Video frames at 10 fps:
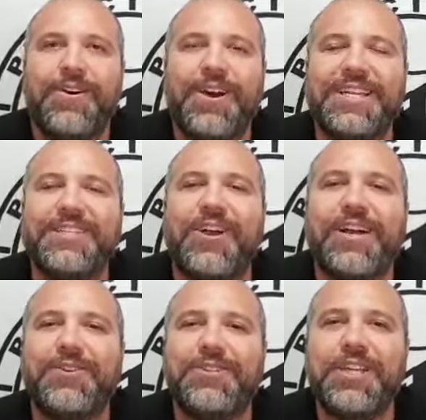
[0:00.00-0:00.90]
Olha só,
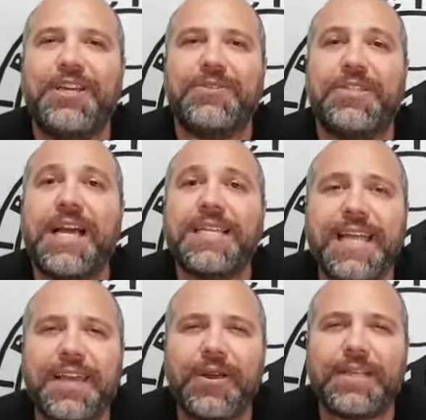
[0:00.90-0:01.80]
garotinhos, já
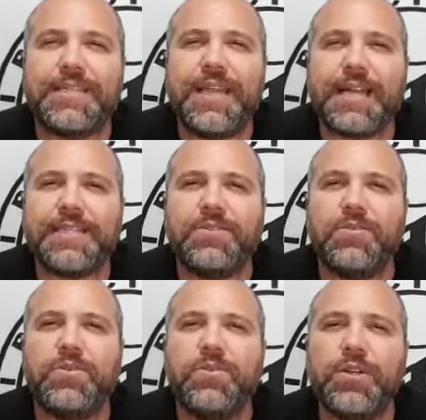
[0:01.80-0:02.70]
saíram as datas
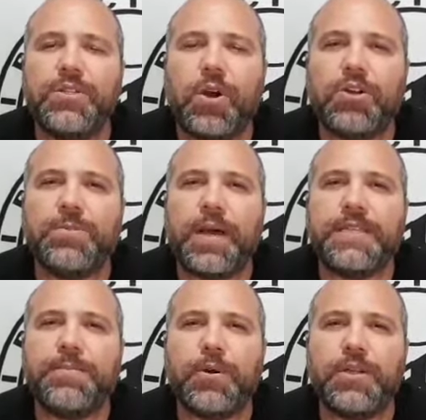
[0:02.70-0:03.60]
dos dois jogos
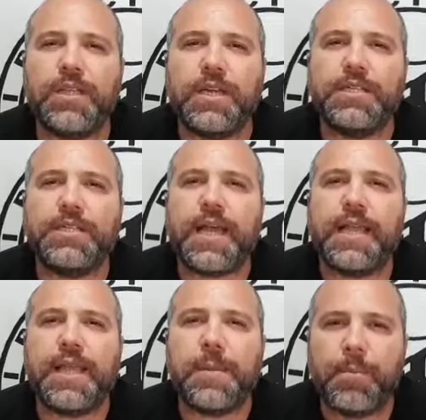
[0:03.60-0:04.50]
mais importantes
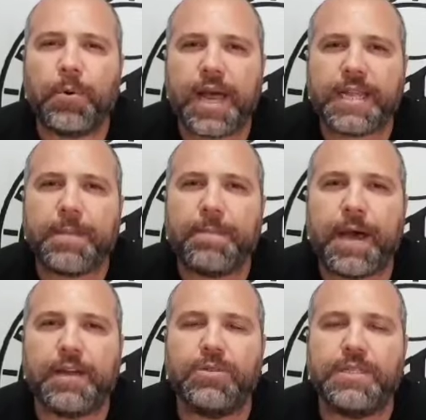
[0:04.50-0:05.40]
da temporada
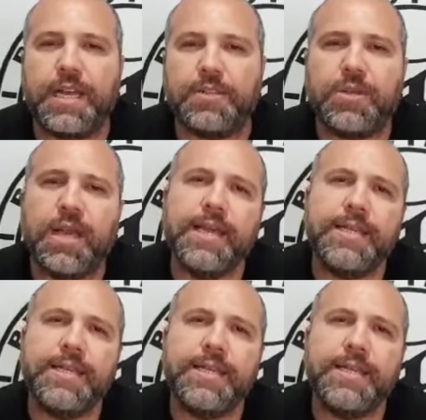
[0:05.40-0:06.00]
para o Santos.